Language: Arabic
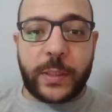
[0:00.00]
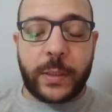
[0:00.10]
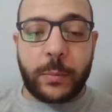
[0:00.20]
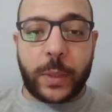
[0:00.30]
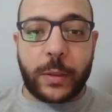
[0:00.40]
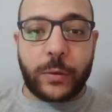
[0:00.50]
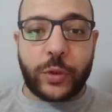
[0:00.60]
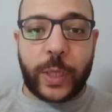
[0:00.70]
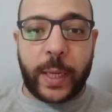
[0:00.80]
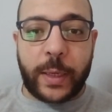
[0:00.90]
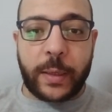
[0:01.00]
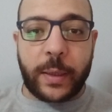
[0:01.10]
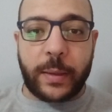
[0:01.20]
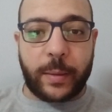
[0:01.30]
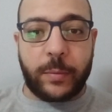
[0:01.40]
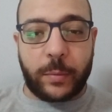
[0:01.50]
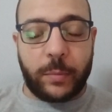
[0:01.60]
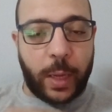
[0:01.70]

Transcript: ده ما عندوش حاجه يعني